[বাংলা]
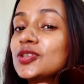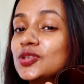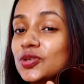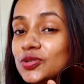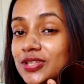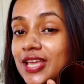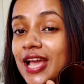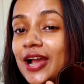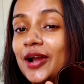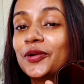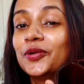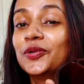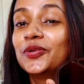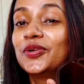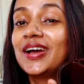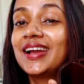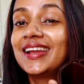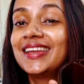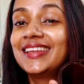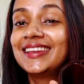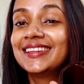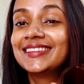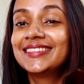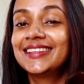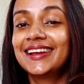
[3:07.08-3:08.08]
যদি এখনো না
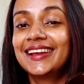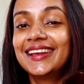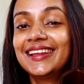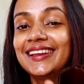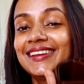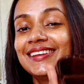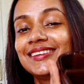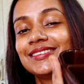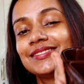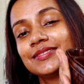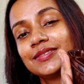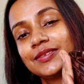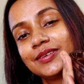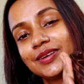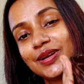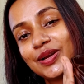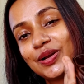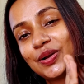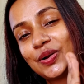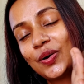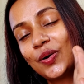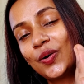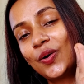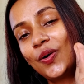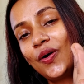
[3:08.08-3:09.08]
কিনে থাকেন
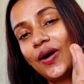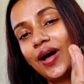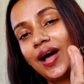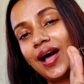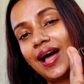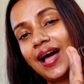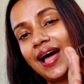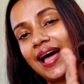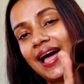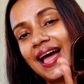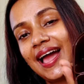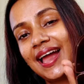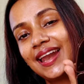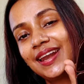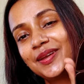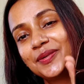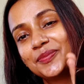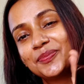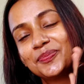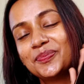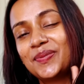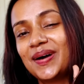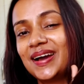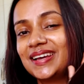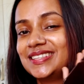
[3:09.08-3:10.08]
গো অ্যান্ড
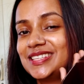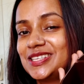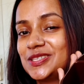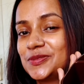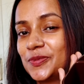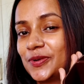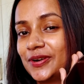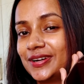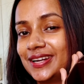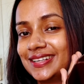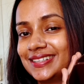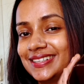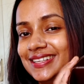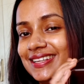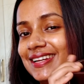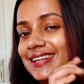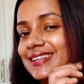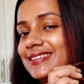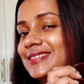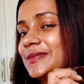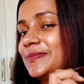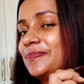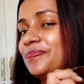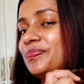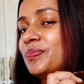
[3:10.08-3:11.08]
বাই দিস প্রোডাক্ট ঠিক
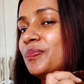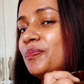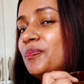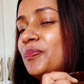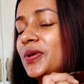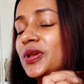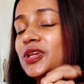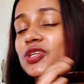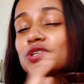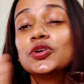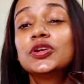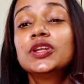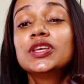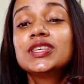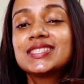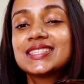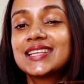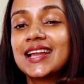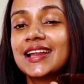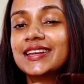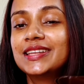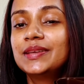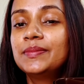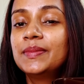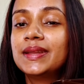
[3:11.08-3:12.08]
আছে ভীষণই
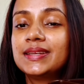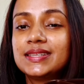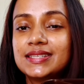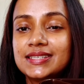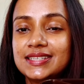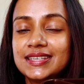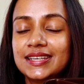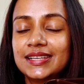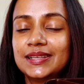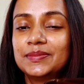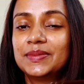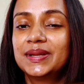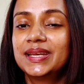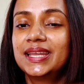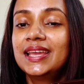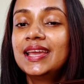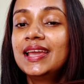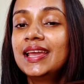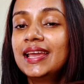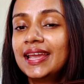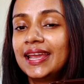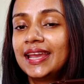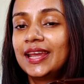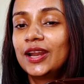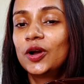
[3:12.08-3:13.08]
স্টাডি মেটেরিয়াল মানে
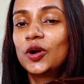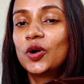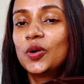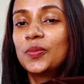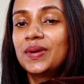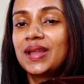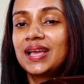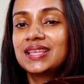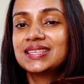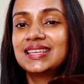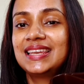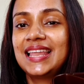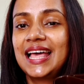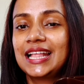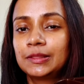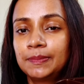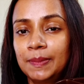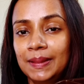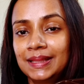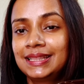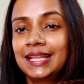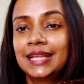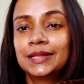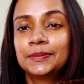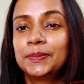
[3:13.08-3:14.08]
এরকম না যে
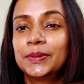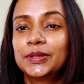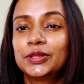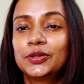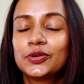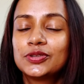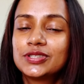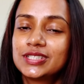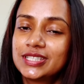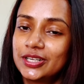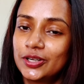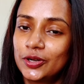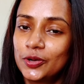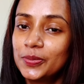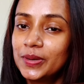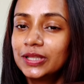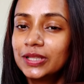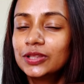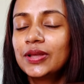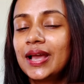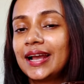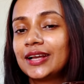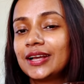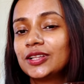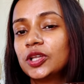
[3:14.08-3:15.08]
ল্যাটপাত ল্যাটপাত করছে এরকম
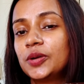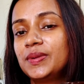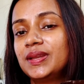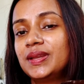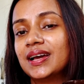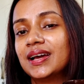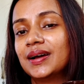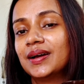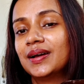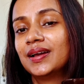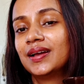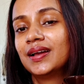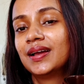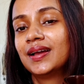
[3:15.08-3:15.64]
কিন্তু একদমই না